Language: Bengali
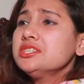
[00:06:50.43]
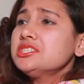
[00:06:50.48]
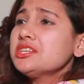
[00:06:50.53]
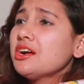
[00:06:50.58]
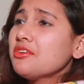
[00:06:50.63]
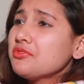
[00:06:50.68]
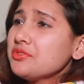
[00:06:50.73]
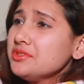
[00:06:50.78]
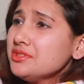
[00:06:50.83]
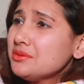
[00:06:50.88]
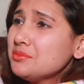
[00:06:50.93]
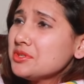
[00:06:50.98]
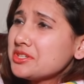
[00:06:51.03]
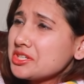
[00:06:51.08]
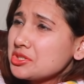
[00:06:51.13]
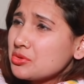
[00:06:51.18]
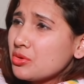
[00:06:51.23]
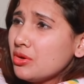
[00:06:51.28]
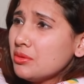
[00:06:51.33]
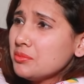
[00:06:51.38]
প্লিজ
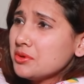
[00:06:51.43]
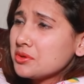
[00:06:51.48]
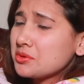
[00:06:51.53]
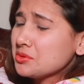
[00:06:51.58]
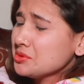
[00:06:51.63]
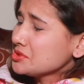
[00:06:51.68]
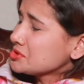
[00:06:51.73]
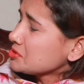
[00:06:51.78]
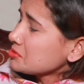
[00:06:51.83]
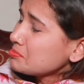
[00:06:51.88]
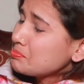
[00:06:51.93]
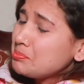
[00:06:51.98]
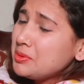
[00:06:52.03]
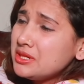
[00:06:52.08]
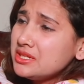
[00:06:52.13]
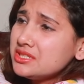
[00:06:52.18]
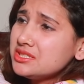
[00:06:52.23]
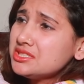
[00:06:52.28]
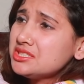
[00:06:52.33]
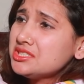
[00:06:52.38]
শফিন
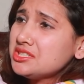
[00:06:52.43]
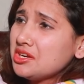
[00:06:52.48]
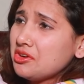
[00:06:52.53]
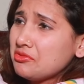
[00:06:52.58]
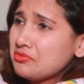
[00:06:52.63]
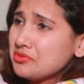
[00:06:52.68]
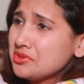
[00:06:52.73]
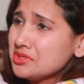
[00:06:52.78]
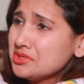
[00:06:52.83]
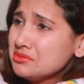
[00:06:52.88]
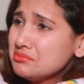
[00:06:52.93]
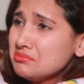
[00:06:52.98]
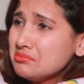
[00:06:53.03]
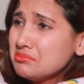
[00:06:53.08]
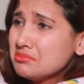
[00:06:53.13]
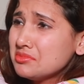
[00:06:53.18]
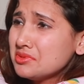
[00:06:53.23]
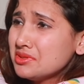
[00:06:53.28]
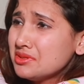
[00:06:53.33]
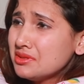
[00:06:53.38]
বললাম তো ভুল
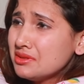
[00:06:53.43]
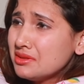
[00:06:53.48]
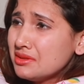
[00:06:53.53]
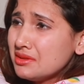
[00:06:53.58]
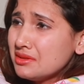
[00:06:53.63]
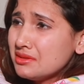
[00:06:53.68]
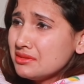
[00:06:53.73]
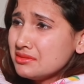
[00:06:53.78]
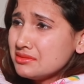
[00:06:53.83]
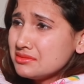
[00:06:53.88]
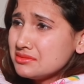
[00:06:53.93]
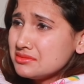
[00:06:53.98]
করেছি আমি